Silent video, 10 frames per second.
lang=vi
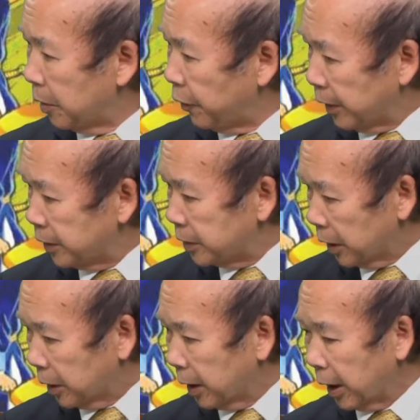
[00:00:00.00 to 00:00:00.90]
cái phần
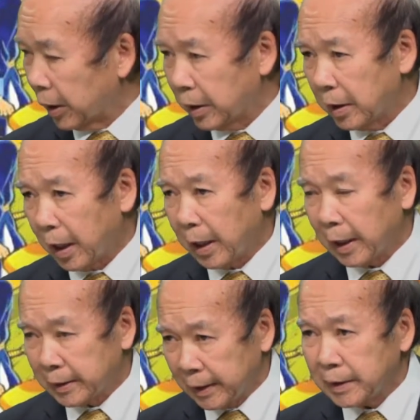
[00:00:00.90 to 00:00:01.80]
sử này đây
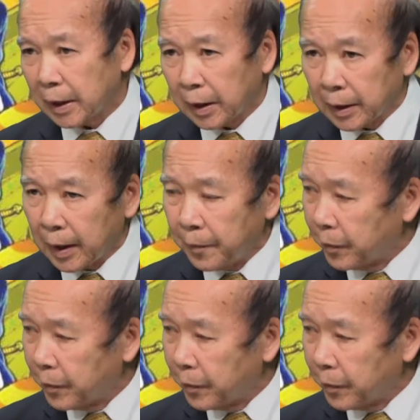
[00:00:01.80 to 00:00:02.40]
là chính sử nhé